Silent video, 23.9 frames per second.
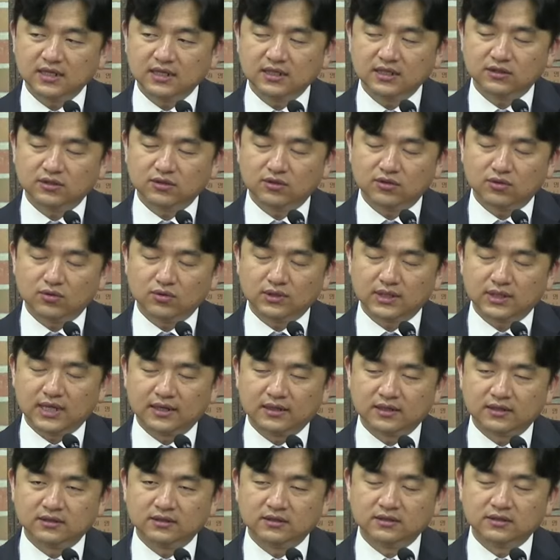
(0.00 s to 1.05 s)
서로
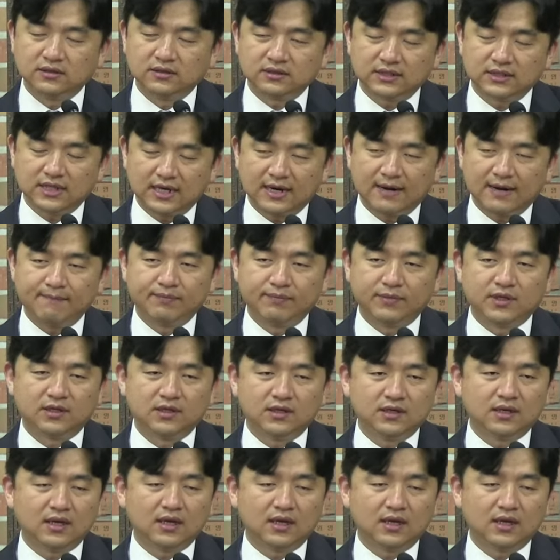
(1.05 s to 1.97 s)
다른 사람들이